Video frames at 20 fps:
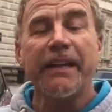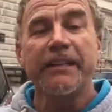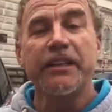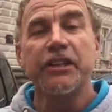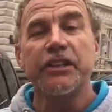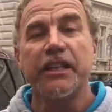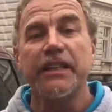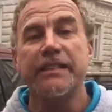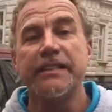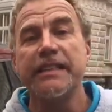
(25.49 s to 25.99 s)

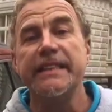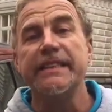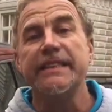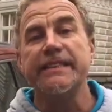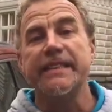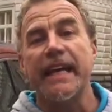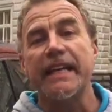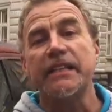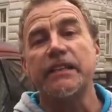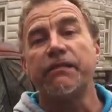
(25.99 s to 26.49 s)
praktisch, dass
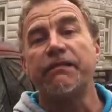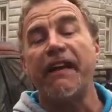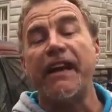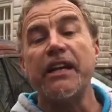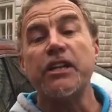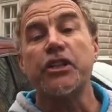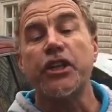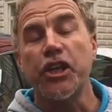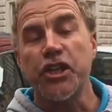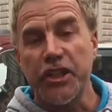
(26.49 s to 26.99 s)
dieser Satz
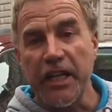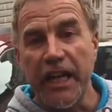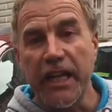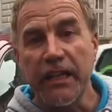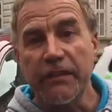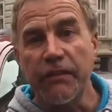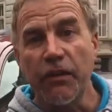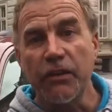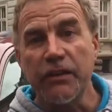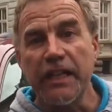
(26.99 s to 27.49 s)
falsch
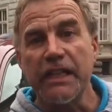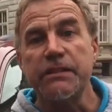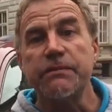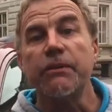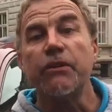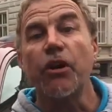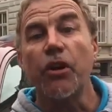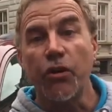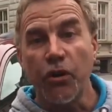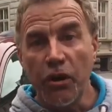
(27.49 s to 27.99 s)
gestellt war und
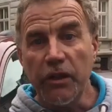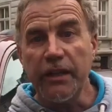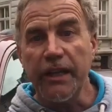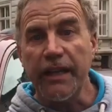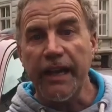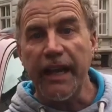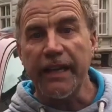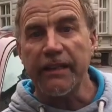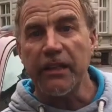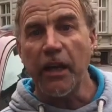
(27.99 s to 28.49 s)
deswegen keine
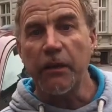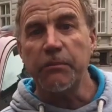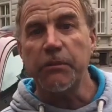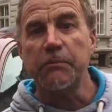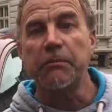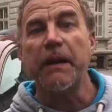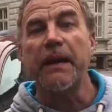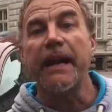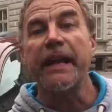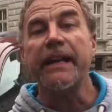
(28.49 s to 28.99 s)
Gültigkeit gehabt
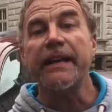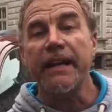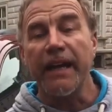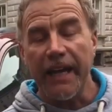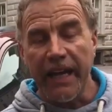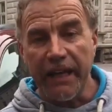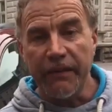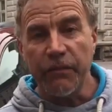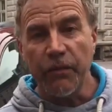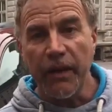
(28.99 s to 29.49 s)
hat bei
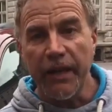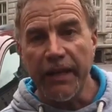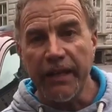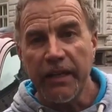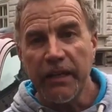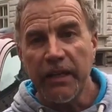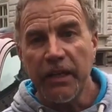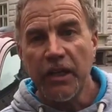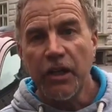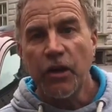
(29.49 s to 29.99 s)

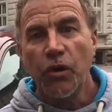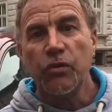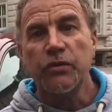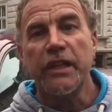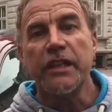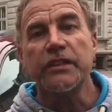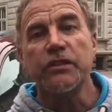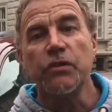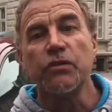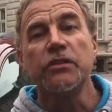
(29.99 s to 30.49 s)
Lenkerhebungen
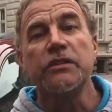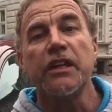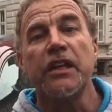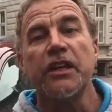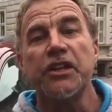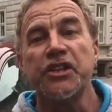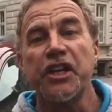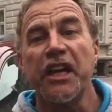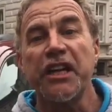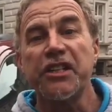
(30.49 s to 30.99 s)
und das
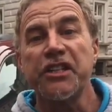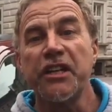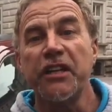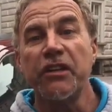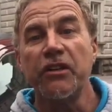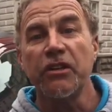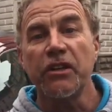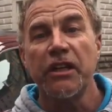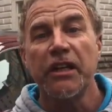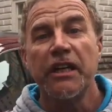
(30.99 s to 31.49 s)
unserer Recherche
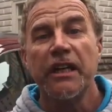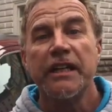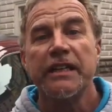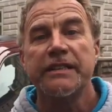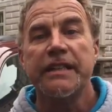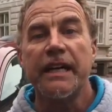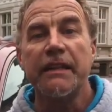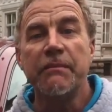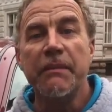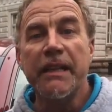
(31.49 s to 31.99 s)
nach
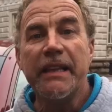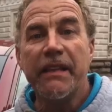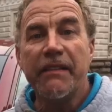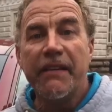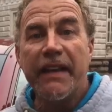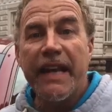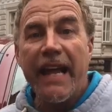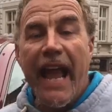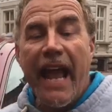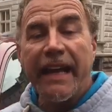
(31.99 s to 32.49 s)
seit
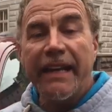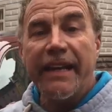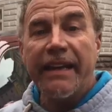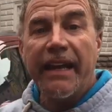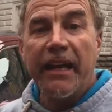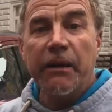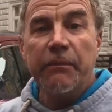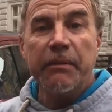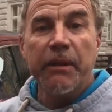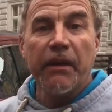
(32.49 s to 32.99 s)
mittlerweile
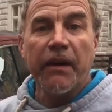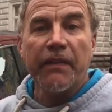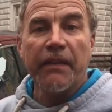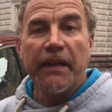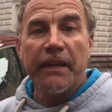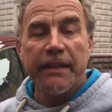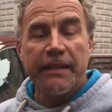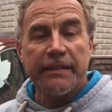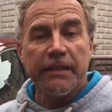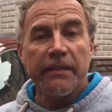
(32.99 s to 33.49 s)
eineinhalb Jahren.
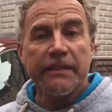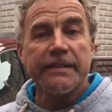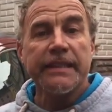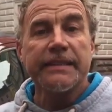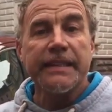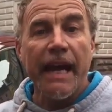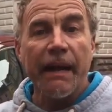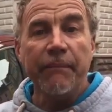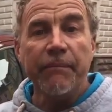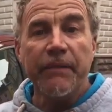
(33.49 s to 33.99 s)
Das
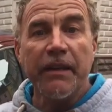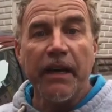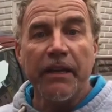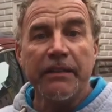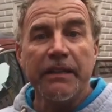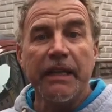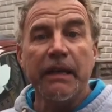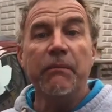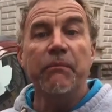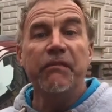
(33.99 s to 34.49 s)
heißt, das Amt
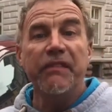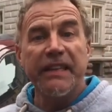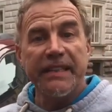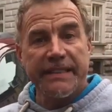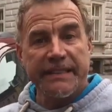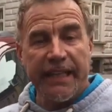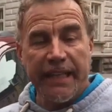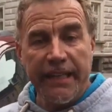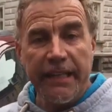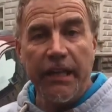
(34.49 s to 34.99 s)
hat im
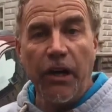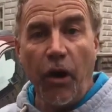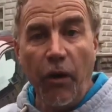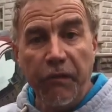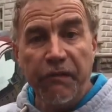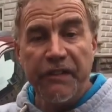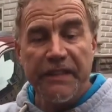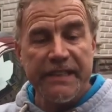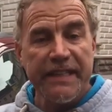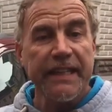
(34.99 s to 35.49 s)
Wissen,
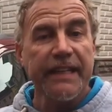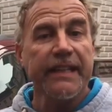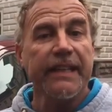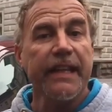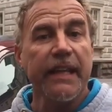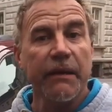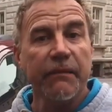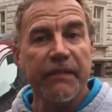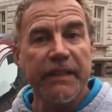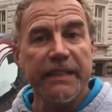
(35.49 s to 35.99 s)

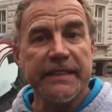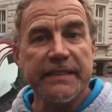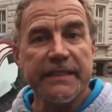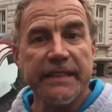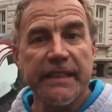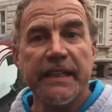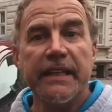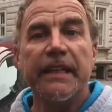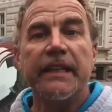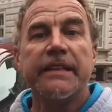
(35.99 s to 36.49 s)
offensichtlich im
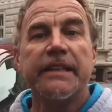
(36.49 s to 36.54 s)
Wissen,